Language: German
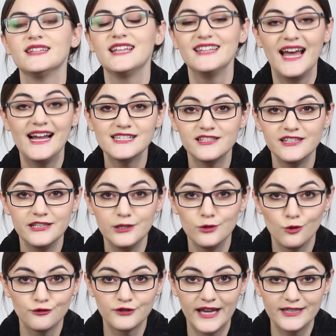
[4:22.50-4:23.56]
Dann haltet ihr die
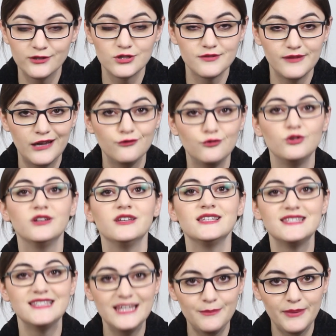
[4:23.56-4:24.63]
Luft an und zwar für
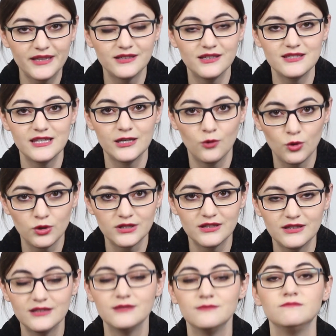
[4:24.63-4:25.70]
7
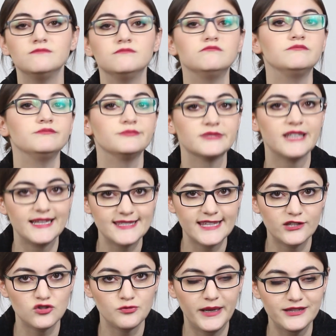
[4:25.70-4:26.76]
Sekunden. Ganz
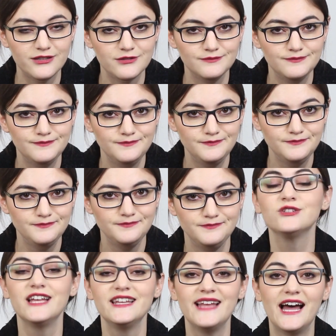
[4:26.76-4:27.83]
entspannt.
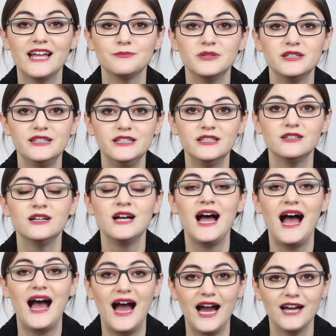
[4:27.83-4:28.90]
Und dann atmet ihr
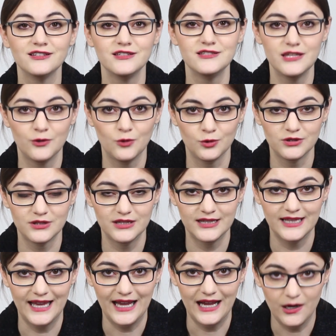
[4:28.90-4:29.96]
8
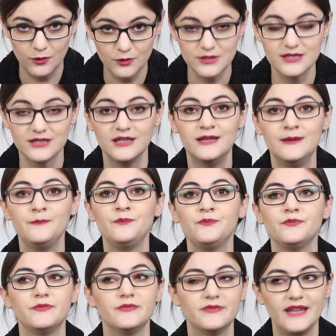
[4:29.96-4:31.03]
Sekunden aus.
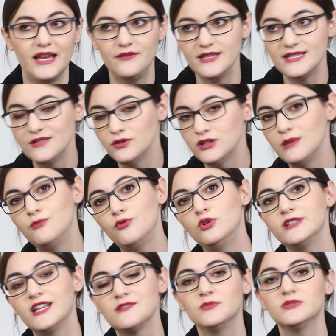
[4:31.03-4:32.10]
Teilweise wird
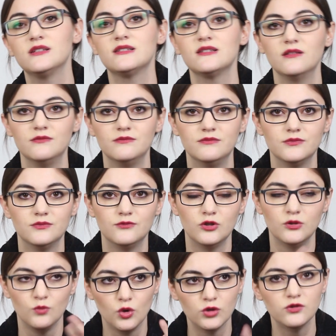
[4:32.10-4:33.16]
empfohlen, dass man das
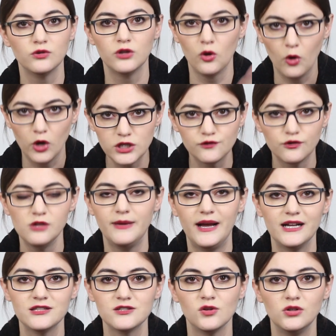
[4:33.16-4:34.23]
durch den Mund und geräuschvoll
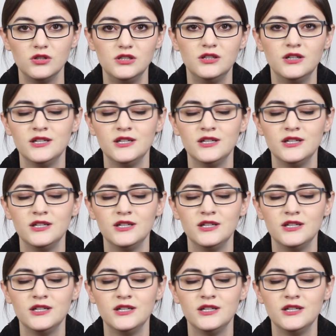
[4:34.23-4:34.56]
machen soll.